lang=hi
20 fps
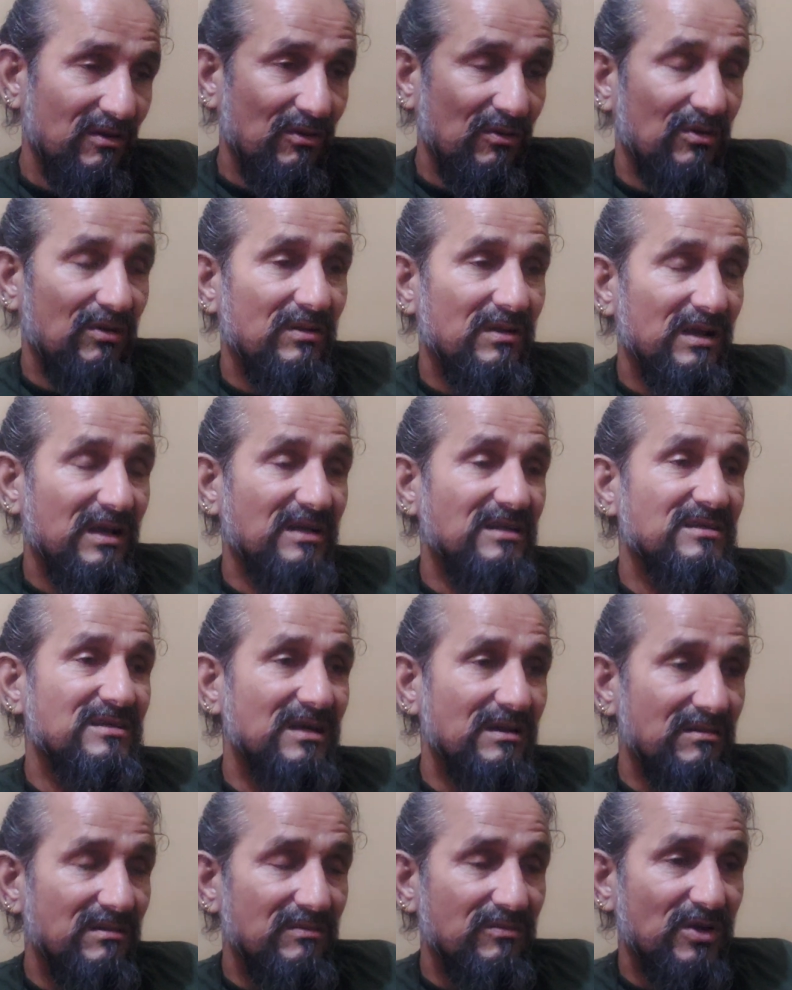और
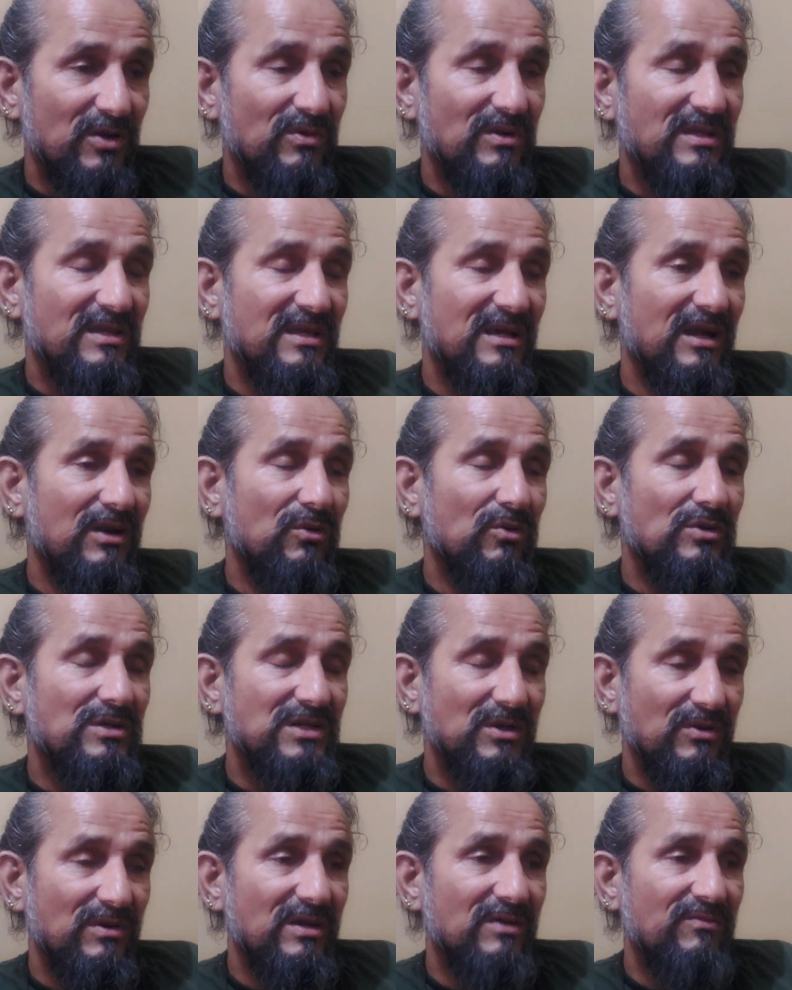हिंसक प्रवृत्ति के लोग
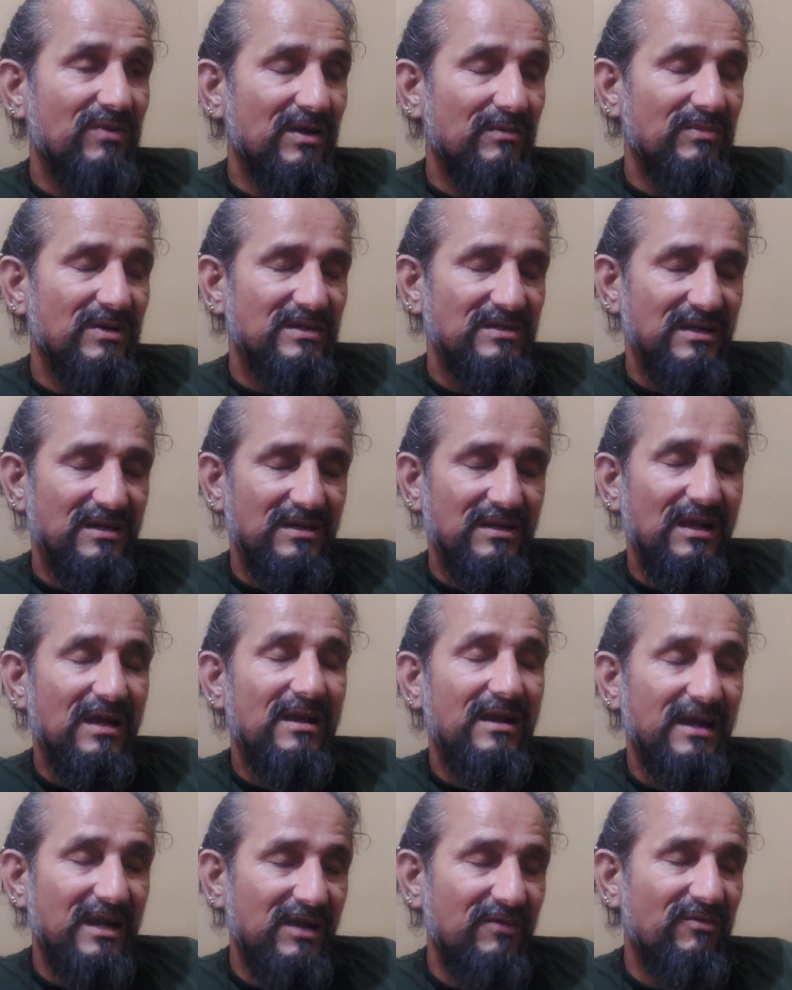सेवेंटी फाइव परसेंट या
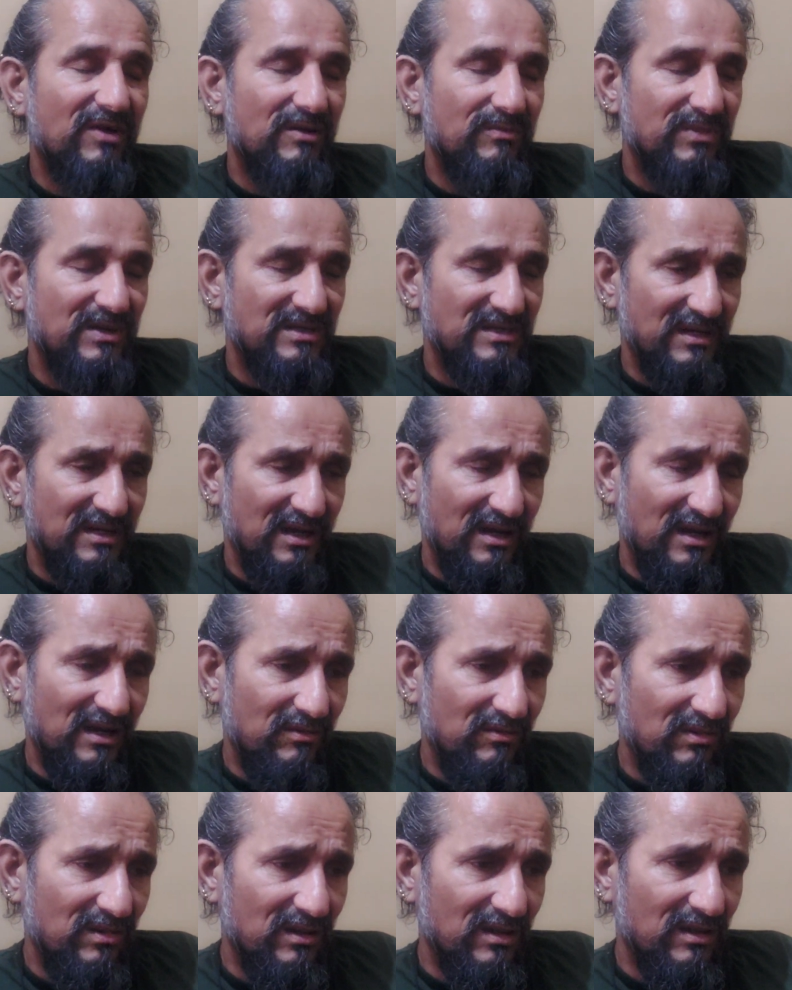एटी फाइव परसेंट के
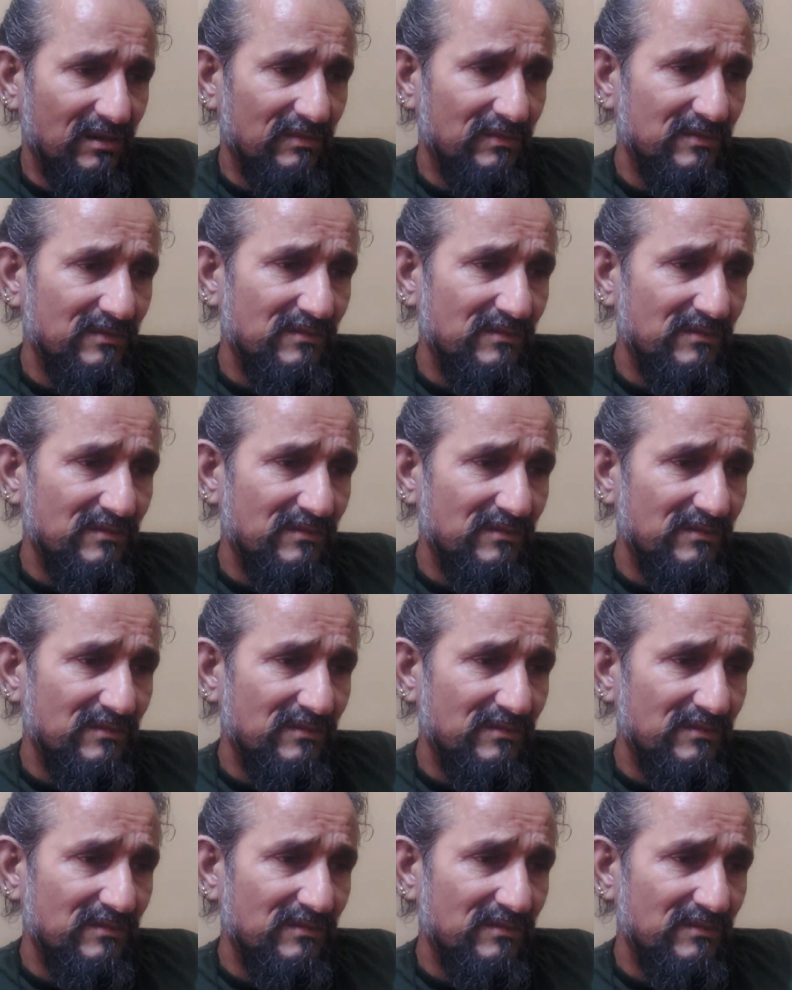लगभग है